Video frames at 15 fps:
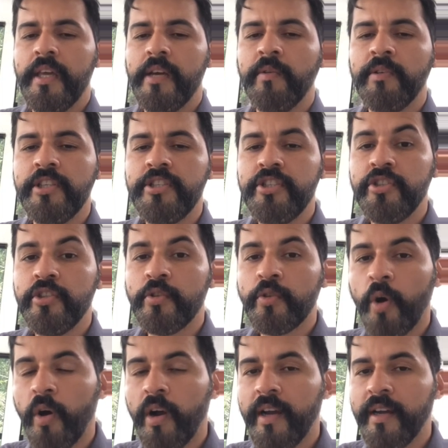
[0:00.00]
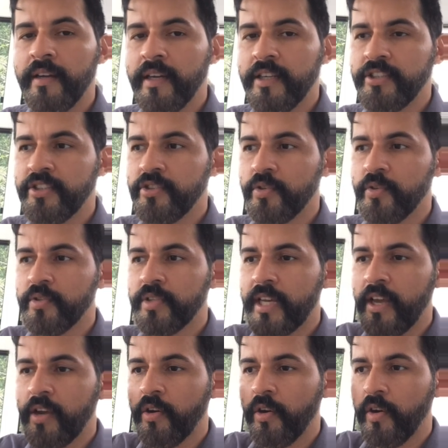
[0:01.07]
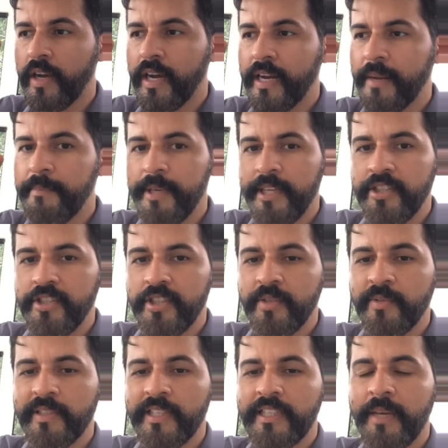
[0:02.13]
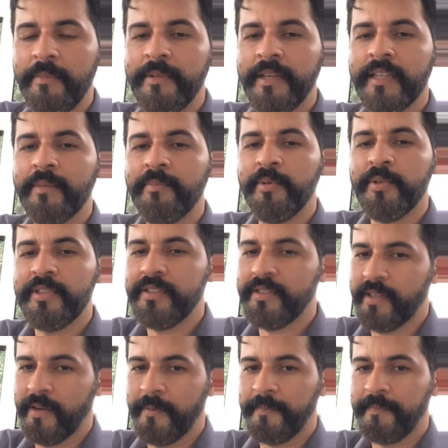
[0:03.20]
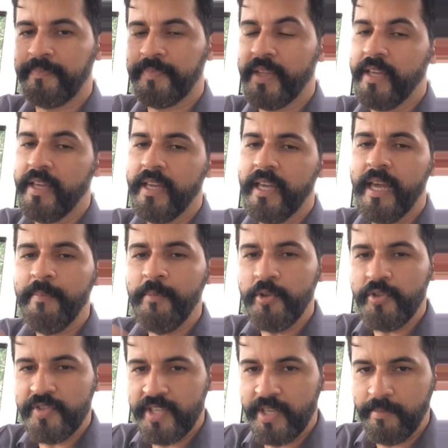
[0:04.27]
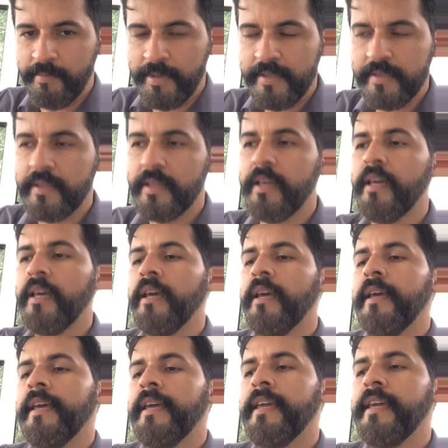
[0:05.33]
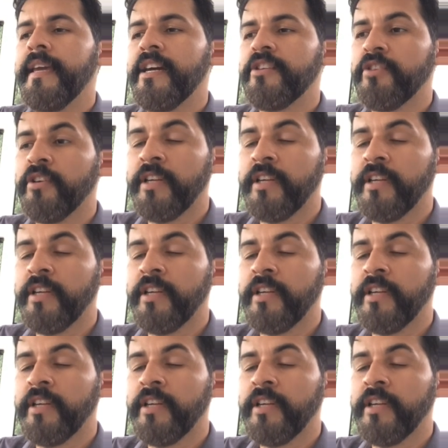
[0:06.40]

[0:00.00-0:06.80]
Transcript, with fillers: E quando a gente toca, a gente consegue colocar a mente numa determinada posição. É muito simples. E a